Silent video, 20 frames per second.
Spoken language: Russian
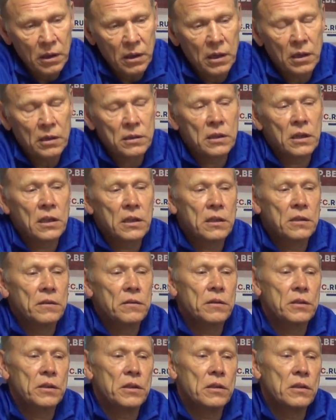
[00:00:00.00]

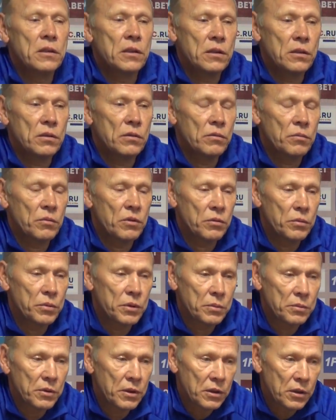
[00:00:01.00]
отталкиваясь от этого, мы, в
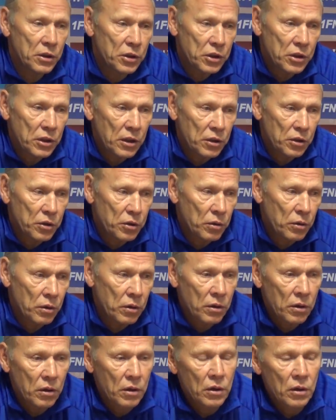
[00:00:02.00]
общем-то, решили, что
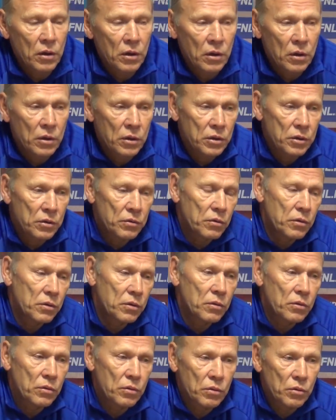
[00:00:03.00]

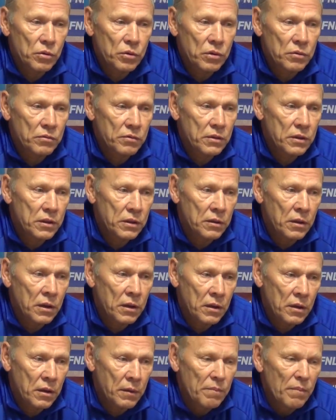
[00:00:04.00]
сегодня он должен выйти
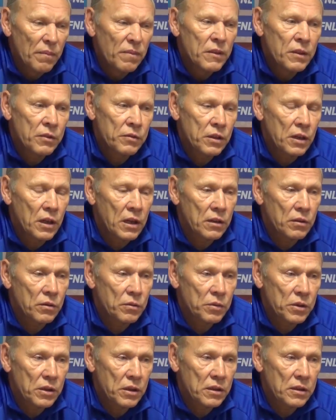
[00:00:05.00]
в
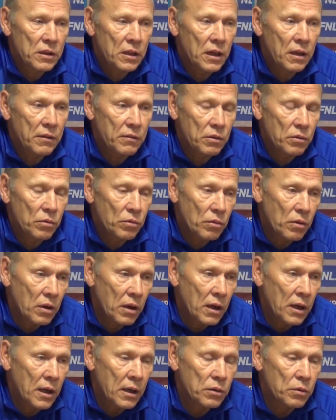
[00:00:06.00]
стартовом составе. Ну,
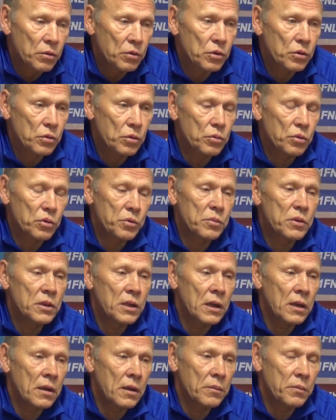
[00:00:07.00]
а то, что
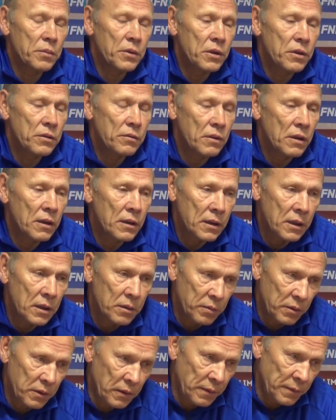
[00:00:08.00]
Кузьмина перевели как
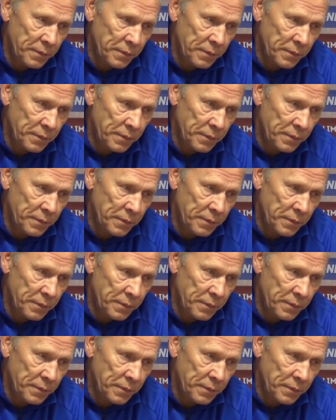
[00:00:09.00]
бы